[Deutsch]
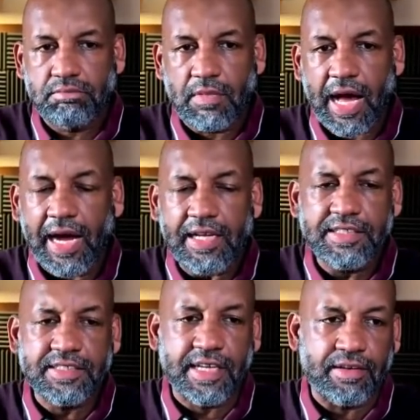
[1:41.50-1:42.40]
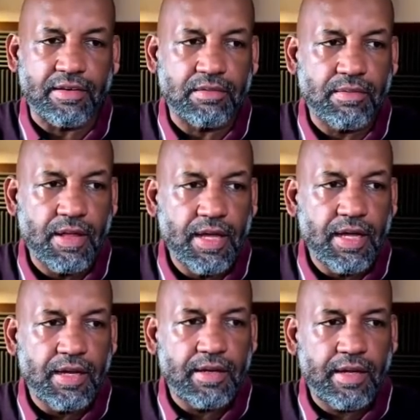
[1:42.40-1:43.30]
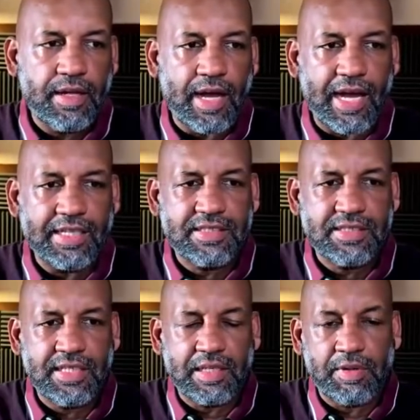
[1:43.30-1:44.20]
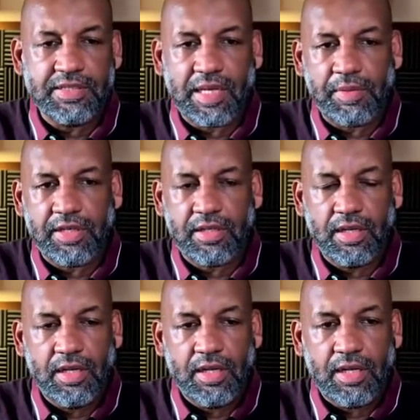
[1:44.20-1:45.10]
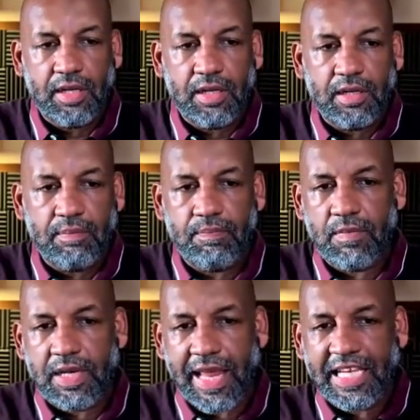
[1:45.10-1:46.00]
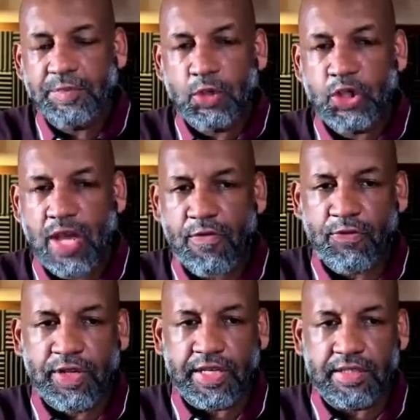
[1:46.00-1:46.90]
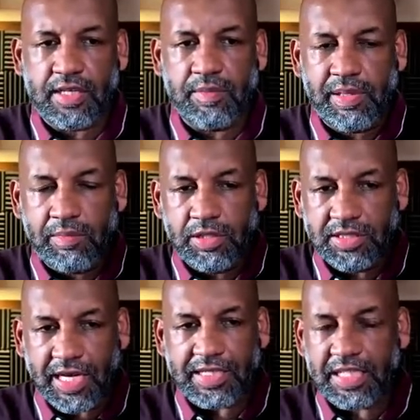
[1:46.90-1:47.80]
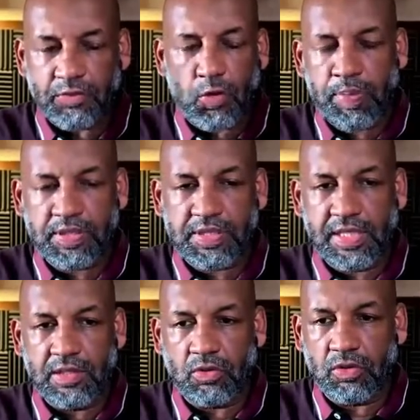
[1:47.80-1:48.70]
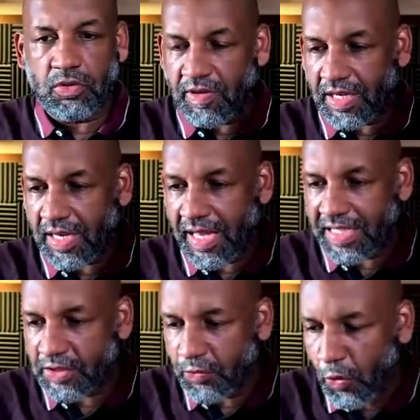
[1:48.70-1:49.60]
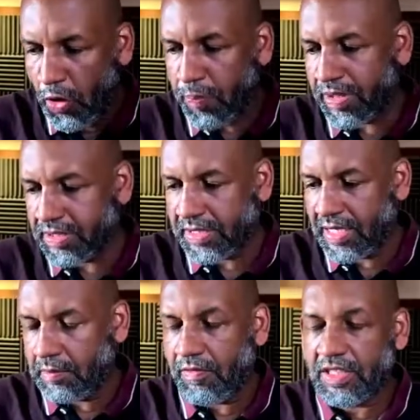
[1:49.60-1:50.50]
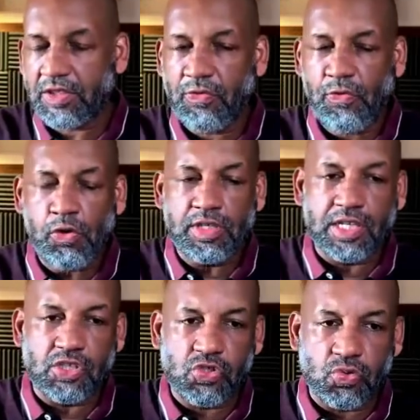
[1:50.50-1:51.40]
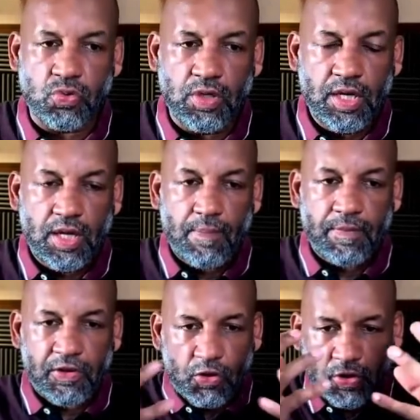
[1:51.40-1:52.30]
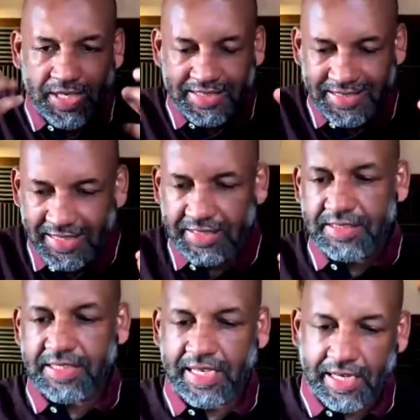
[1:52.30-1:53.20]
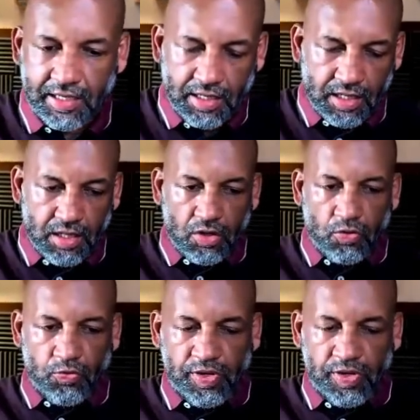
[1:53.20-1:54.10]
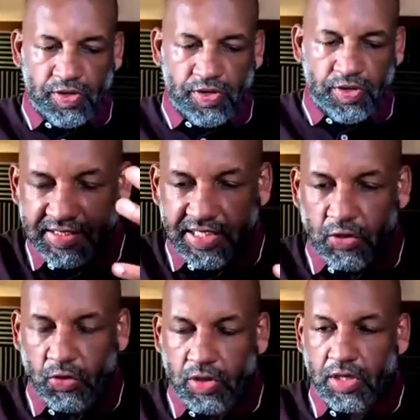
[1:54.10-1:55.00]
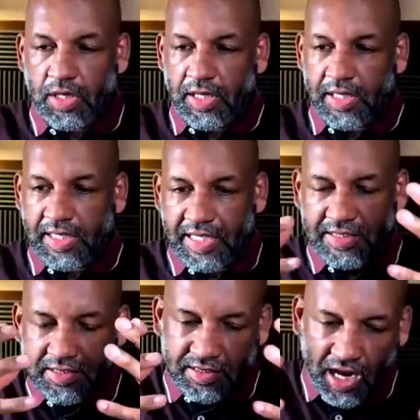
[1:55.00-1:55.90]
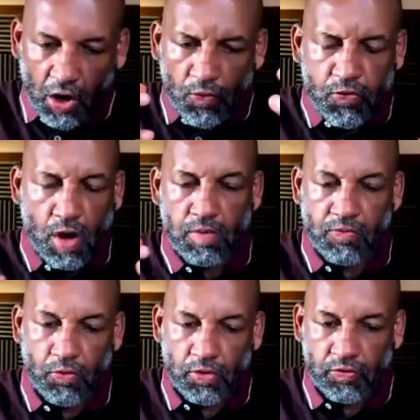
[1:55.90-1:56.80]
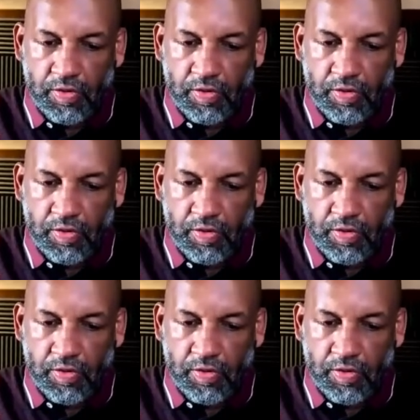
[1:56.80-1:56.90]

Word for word: Angst hätte. Naja, Angst nicht, aber es hat mich längst beschäftigt, denn die Bibel sagt, es wird passieren und mir war klar, es wird passieren. Aber was führt dazu? Ich konnte es nicht sehen, wie diese Gesinnung jetzt aufkommen wird.